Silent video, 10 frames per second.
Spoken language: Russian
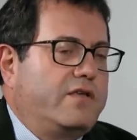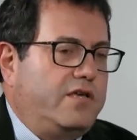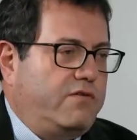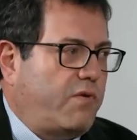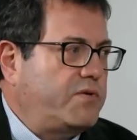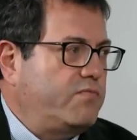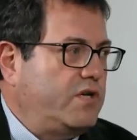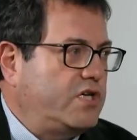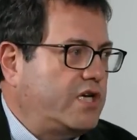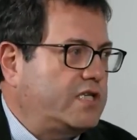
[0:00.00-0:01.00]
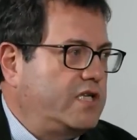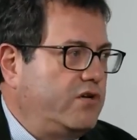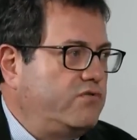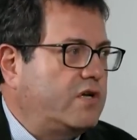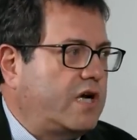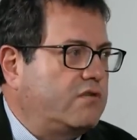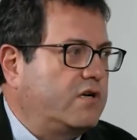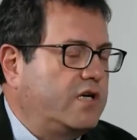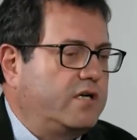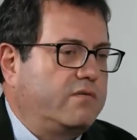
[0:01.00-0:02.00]
Не, в общем, несчастные люди,
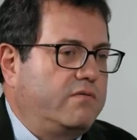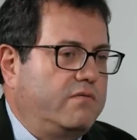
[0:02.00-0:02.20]
которые